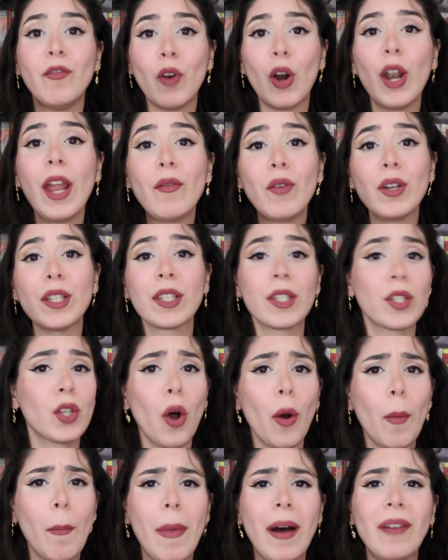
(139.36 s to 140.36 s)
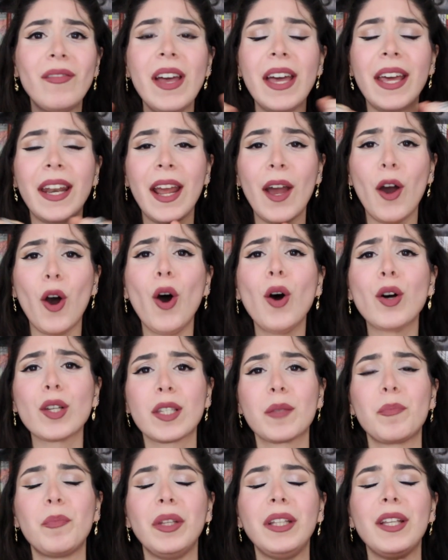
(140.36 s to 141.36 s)
Volevo insomma avere
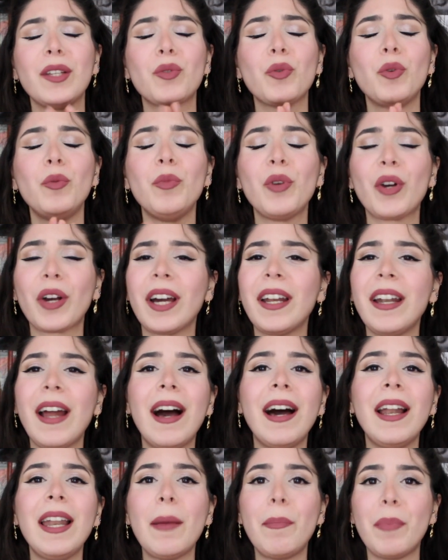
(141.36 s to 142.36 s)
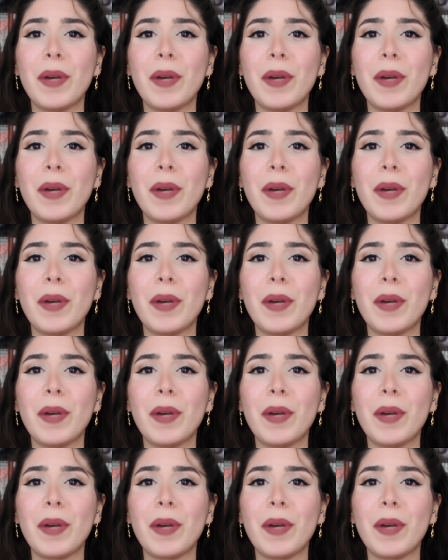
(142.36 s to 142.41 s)
ospiti sul mio canale,